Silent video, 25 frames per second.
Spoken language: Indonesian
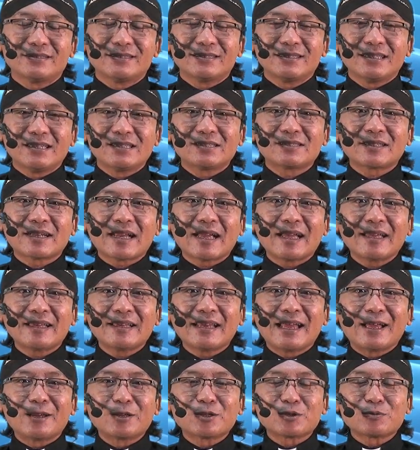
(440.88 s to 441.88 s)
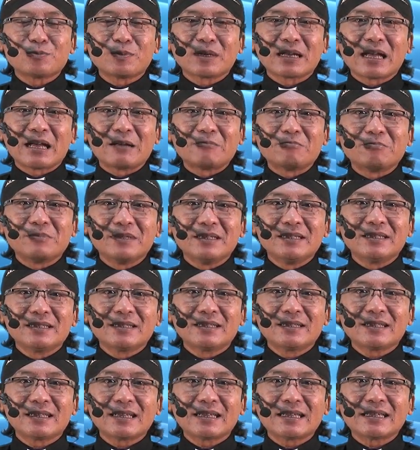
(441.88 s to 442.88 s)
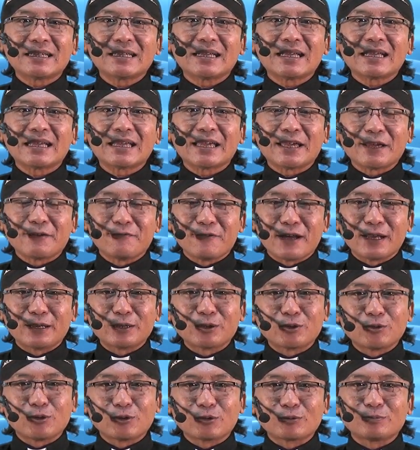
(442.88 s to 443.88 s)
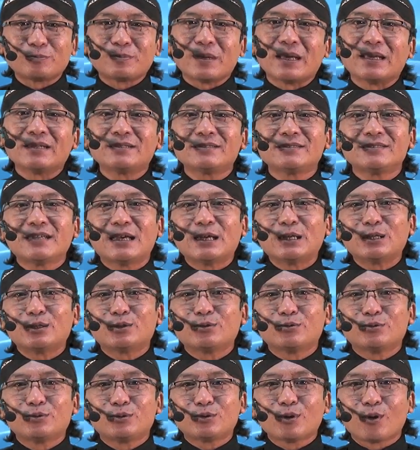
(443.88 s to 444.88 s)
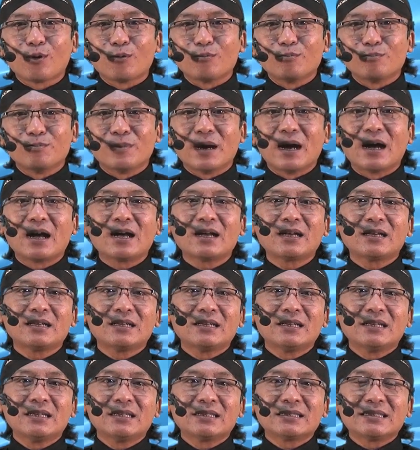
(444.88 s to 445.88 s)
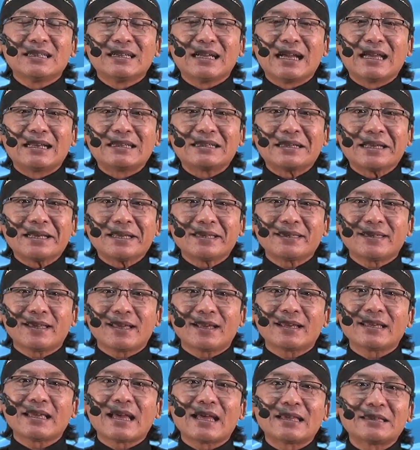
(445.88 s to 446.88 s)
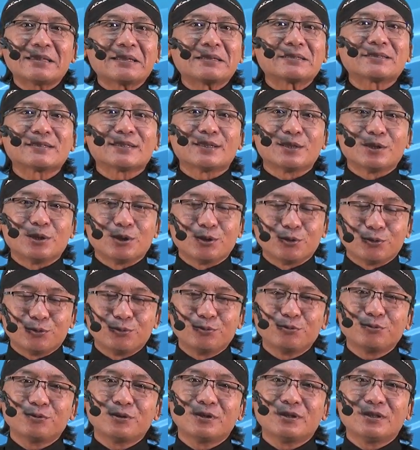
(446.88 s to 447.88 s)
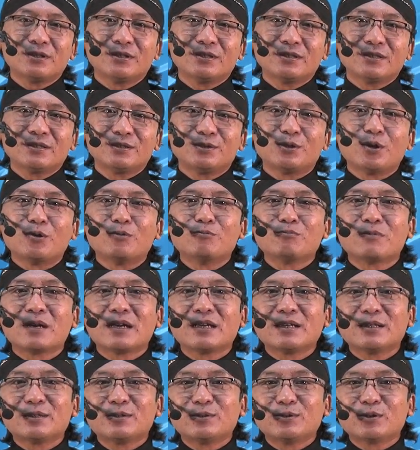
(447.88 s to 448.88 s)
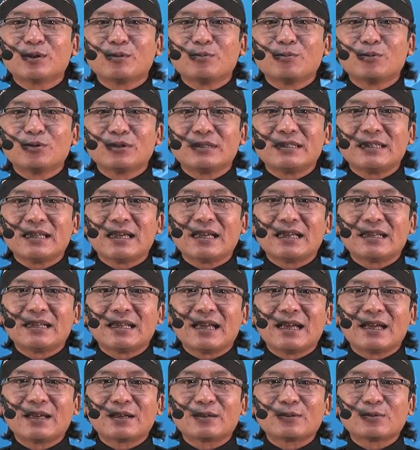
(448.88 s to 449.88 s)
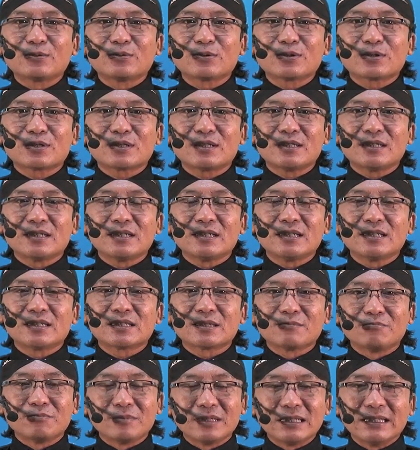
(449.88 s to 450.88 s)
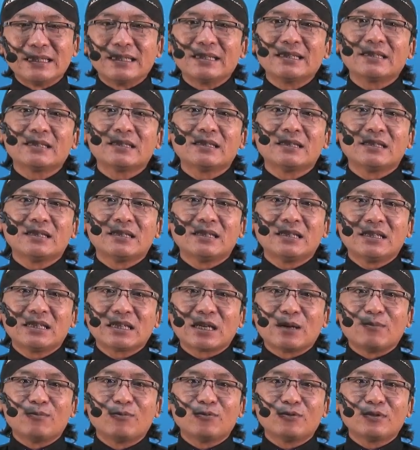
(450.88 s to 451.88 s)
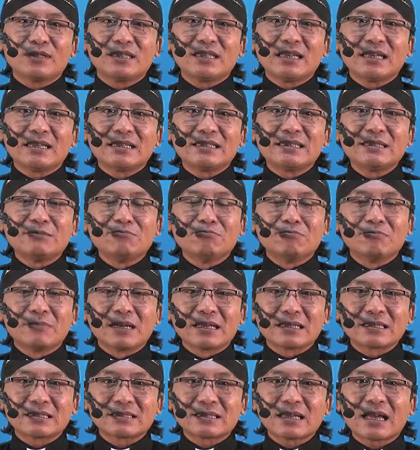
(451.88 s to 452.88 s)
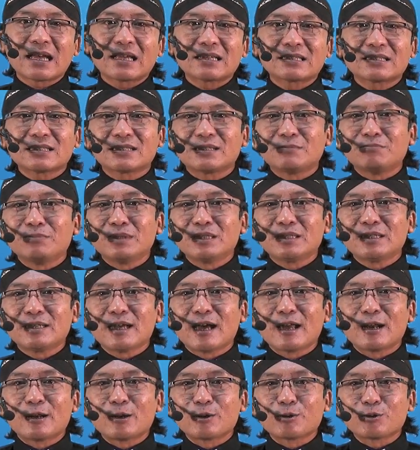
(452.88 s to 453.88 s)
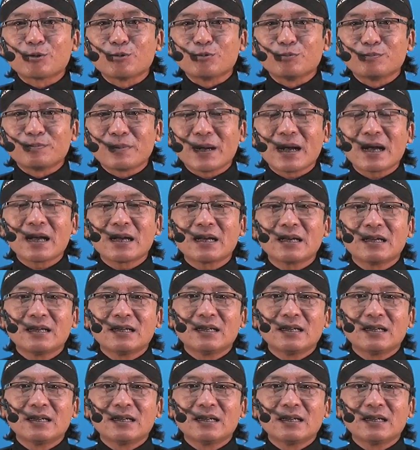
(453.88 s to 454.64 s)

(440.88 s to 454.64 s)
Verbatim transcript: Israel harus mengambil hewan kurban yaitu domba dengan kriteria tertentu. Domba itu kemudian harus disembelih, kemudian dimasak sedemikian rupa